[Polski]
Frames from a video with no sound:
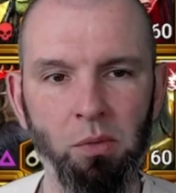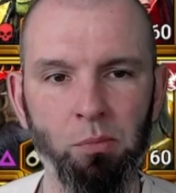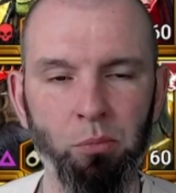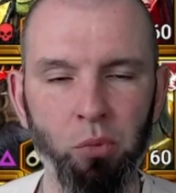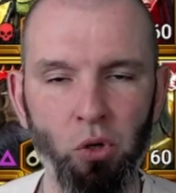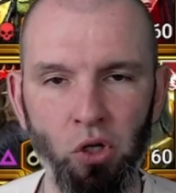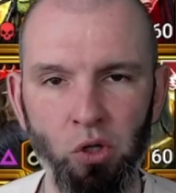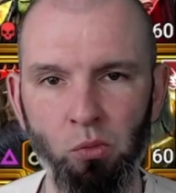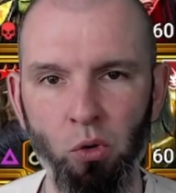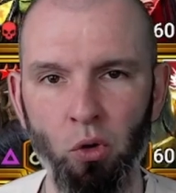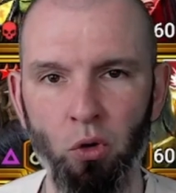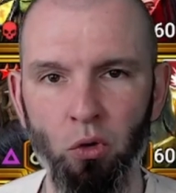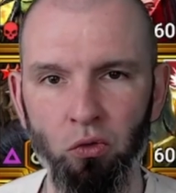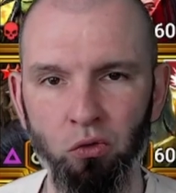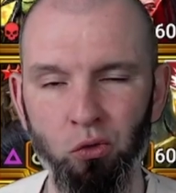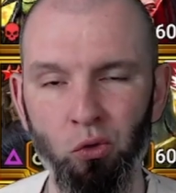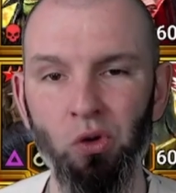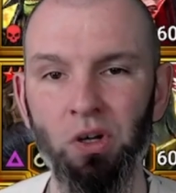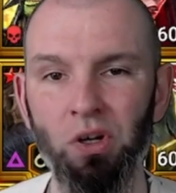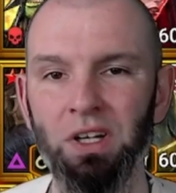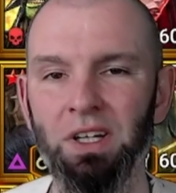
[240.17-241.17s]

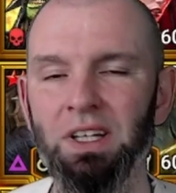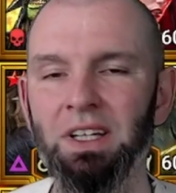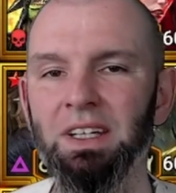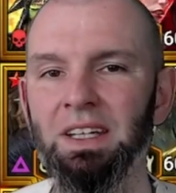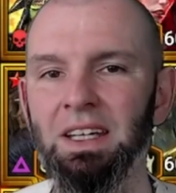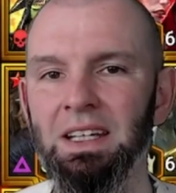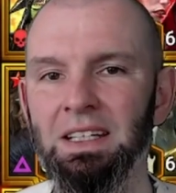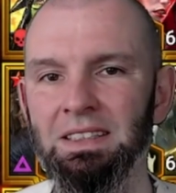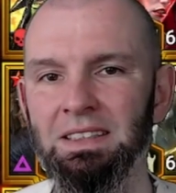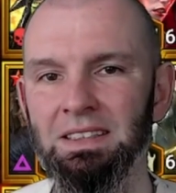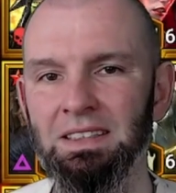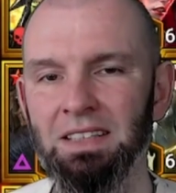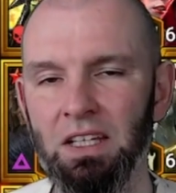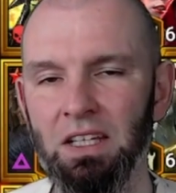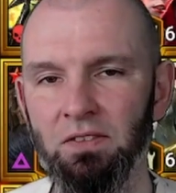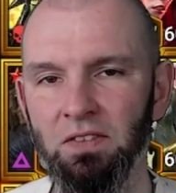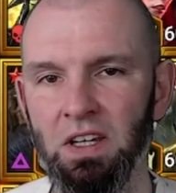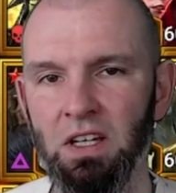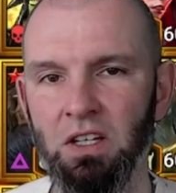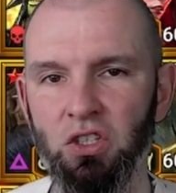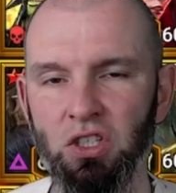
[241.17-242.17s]
polimorfu jest
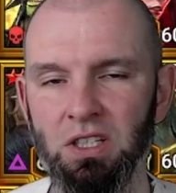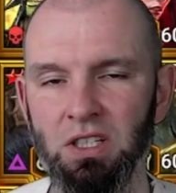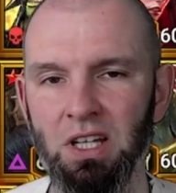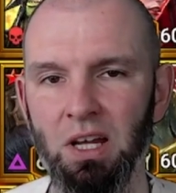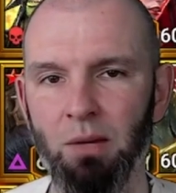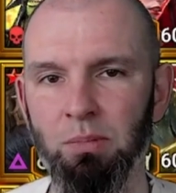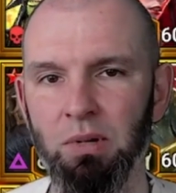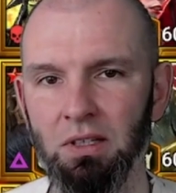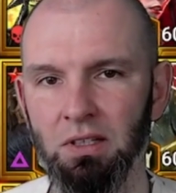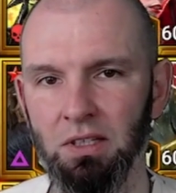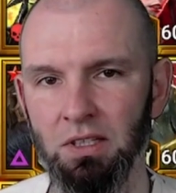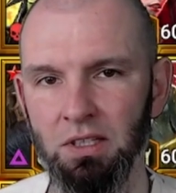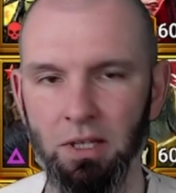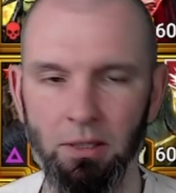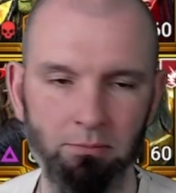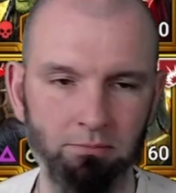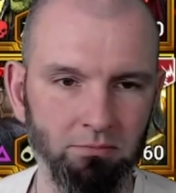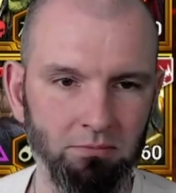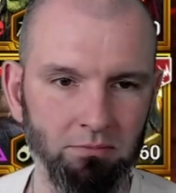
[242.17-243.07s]
największy na platynie